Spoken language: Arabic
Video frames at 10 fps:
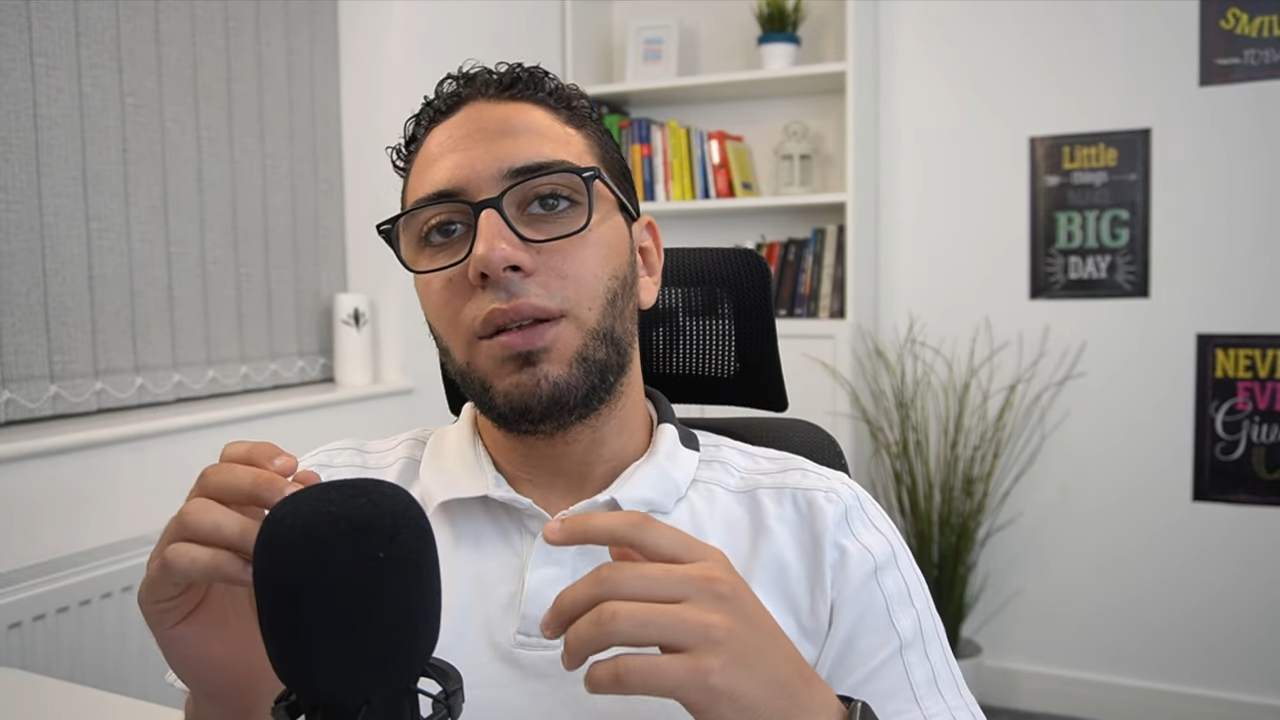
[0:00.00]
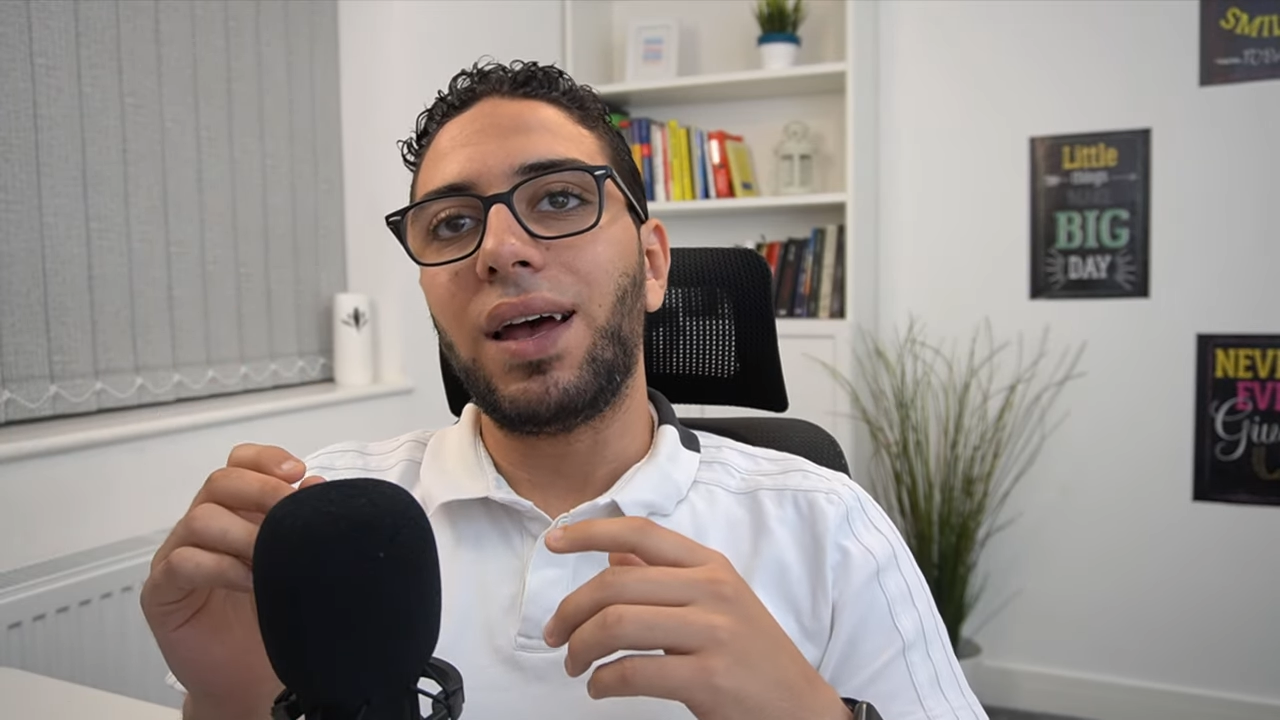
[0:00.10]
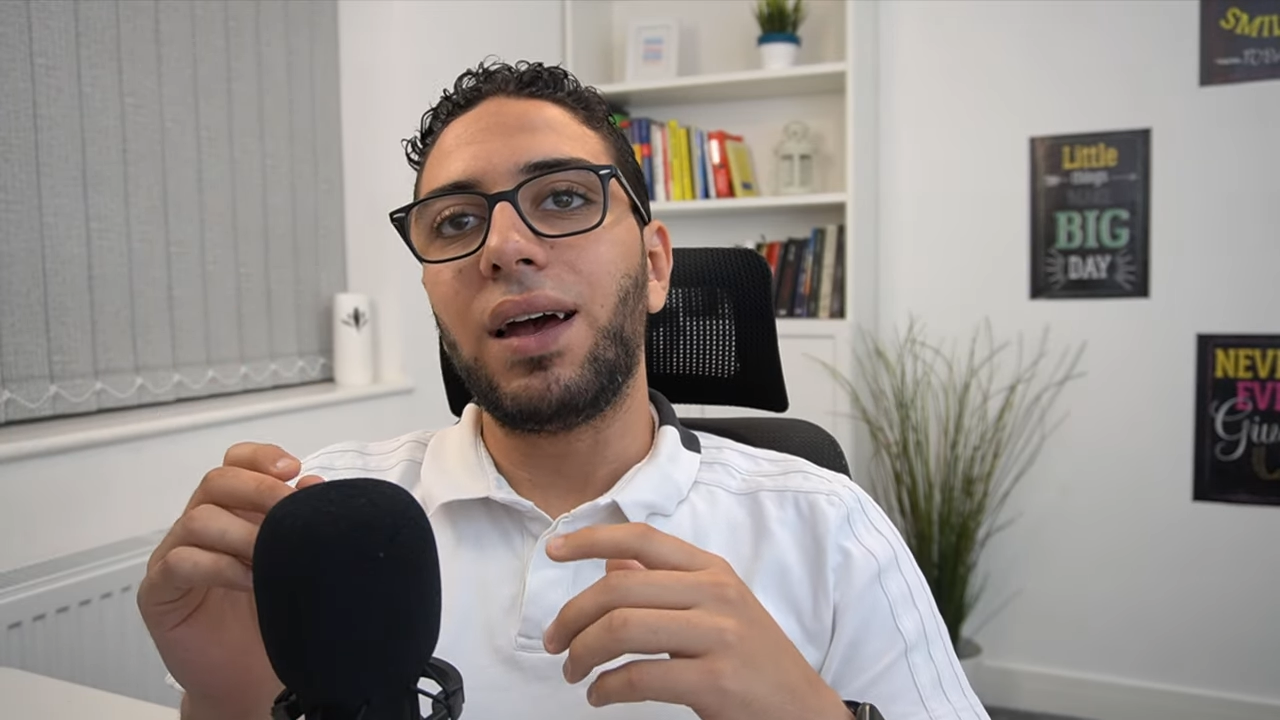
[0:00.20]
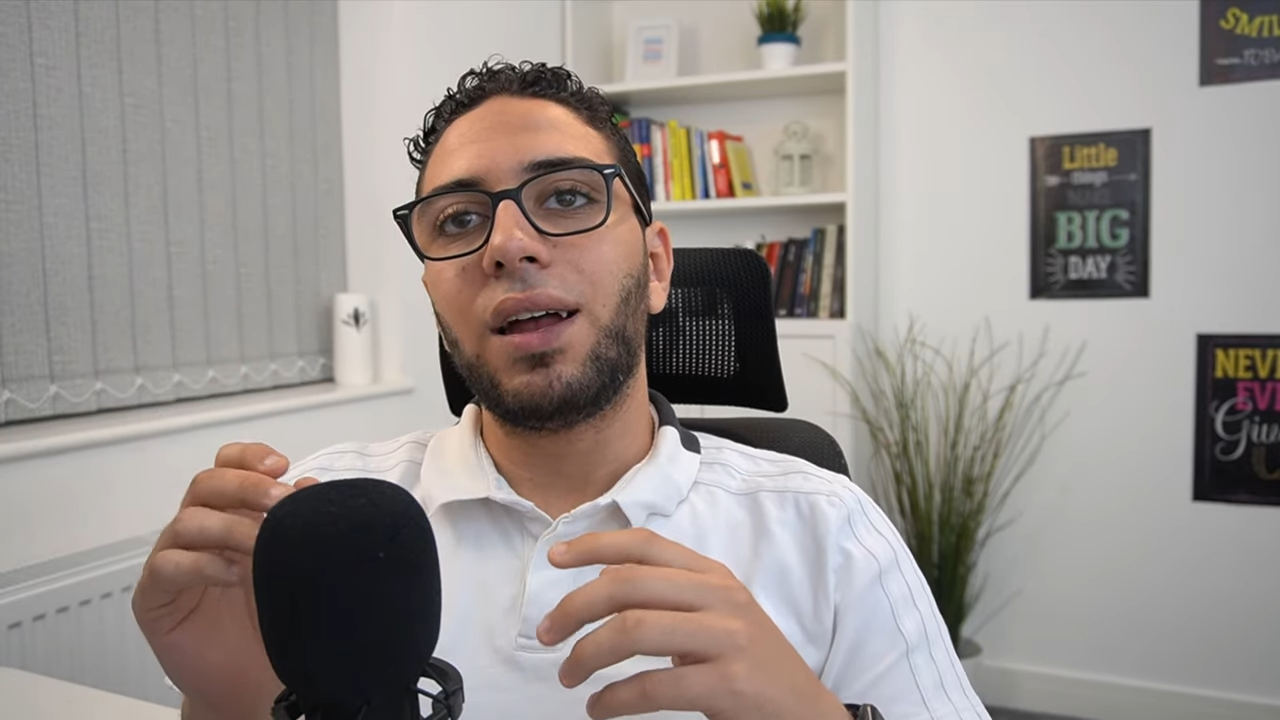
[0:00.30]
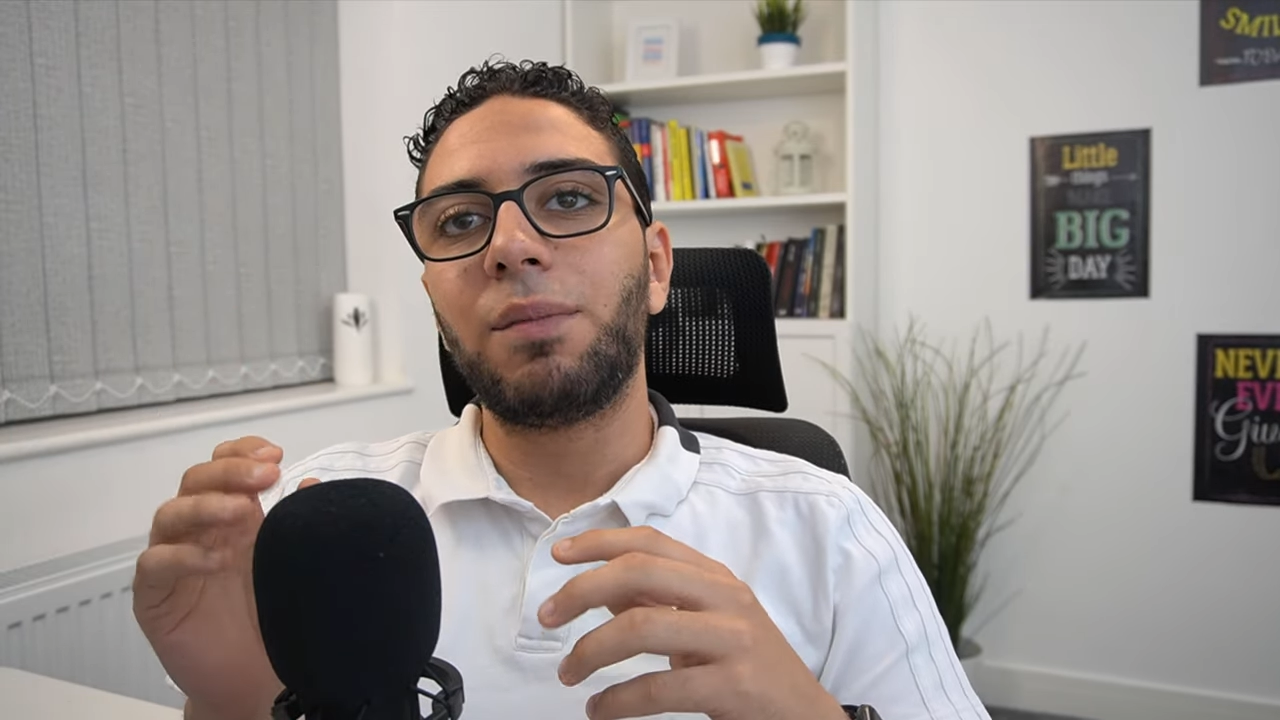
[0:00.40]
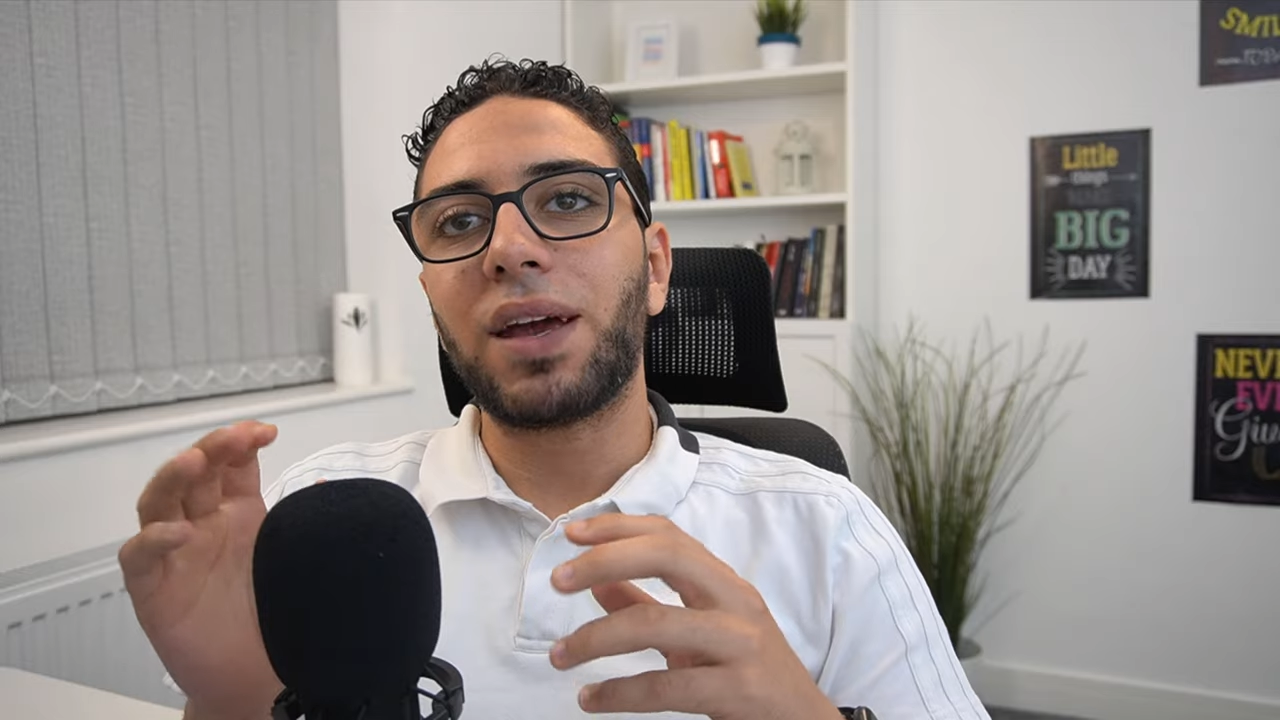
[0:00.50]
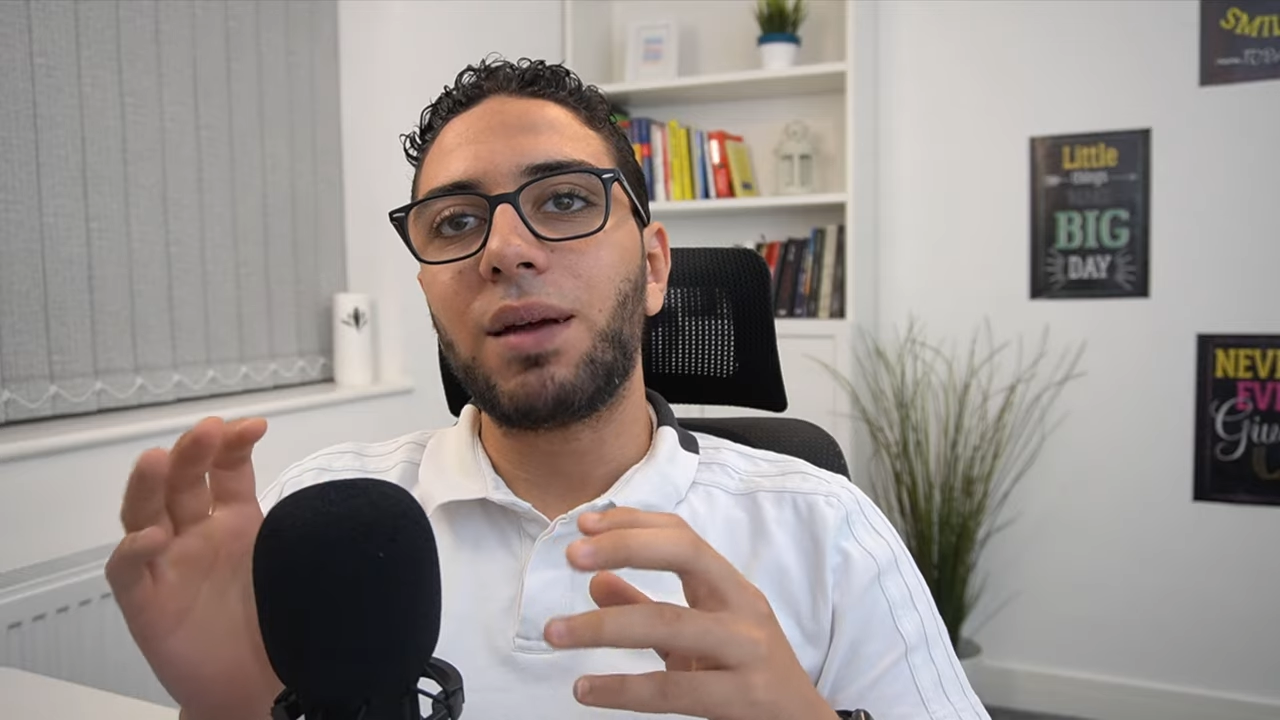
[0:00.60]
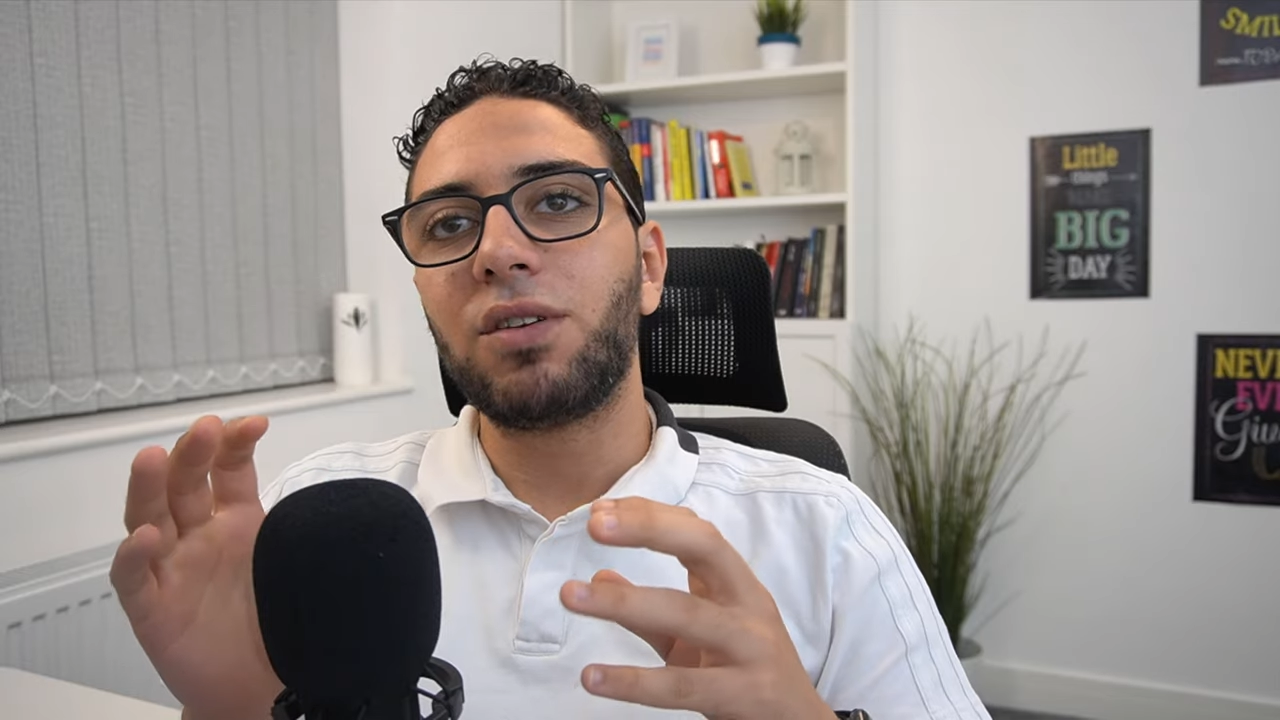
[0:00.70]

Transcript: لا انا بتكلم